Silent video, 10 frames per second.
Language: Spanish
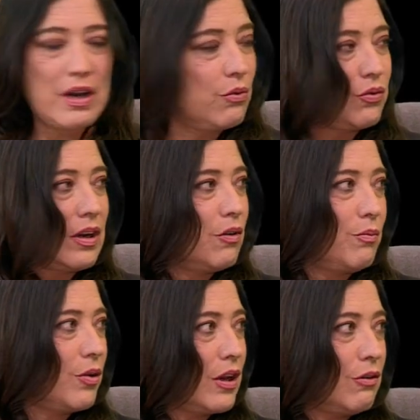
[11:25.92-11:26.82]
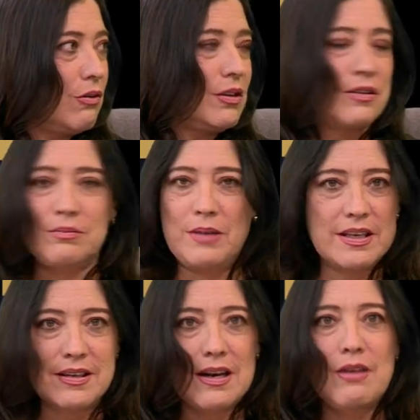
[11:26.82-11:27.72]
traducirlo porque no es
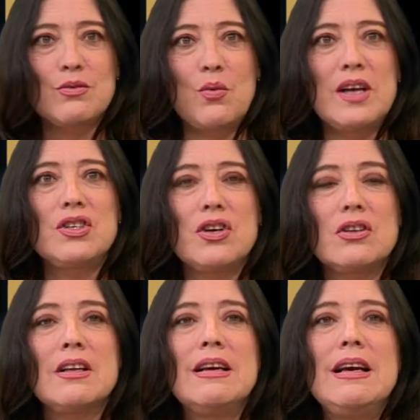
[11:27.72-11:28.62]
bien cerrados, Wide Shot,